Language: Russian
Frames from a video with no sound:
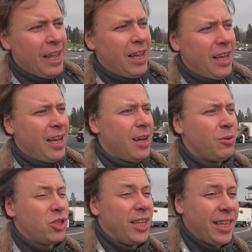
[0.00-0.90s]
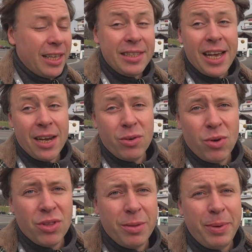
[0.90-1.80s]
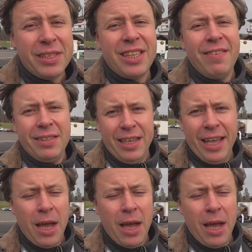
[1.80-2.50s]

э, уже отойдя от представителей